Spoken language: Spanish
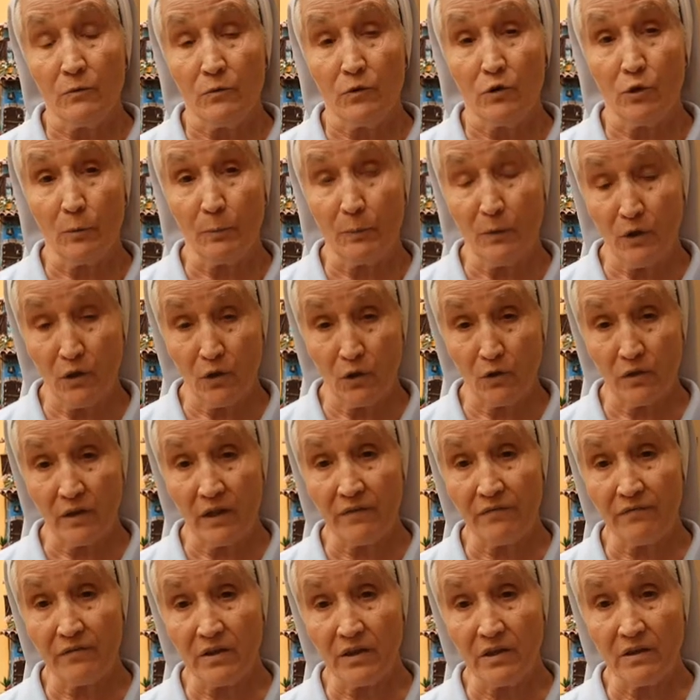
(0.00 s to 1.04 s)
Yo puedo
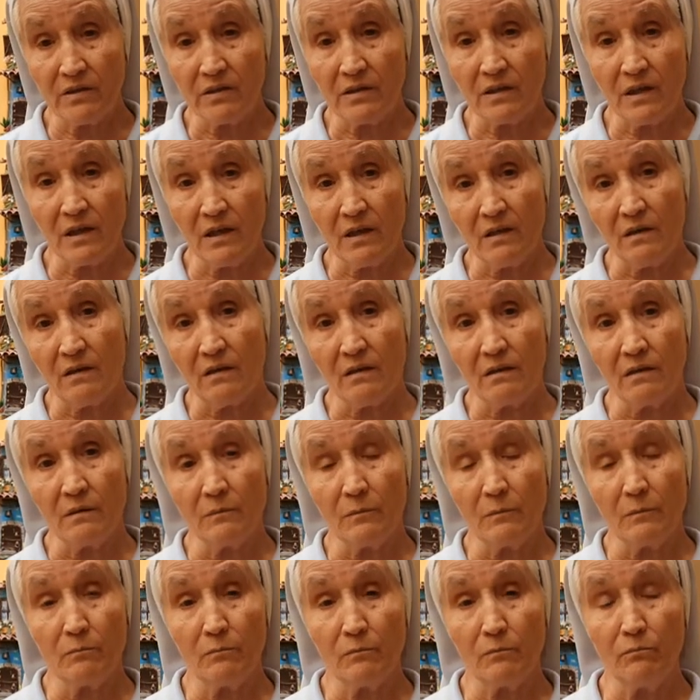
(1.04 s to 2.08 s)
decir
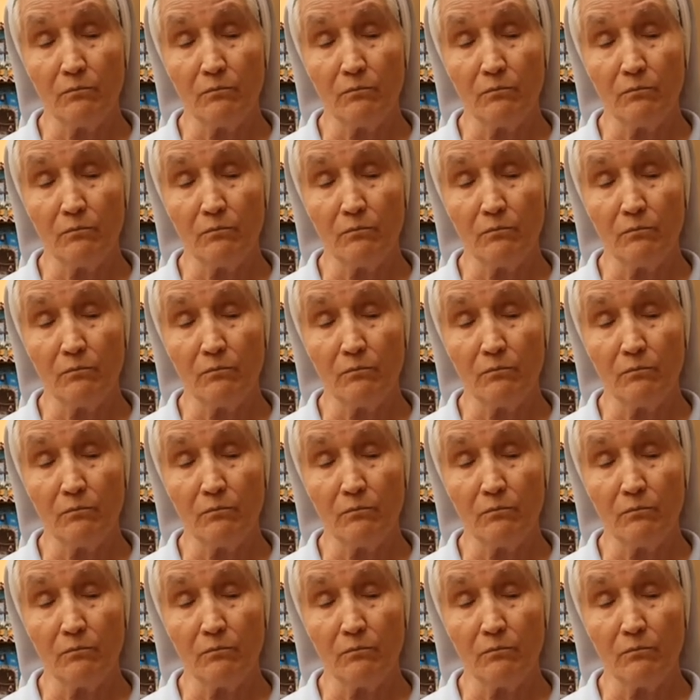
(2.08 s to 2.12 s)
que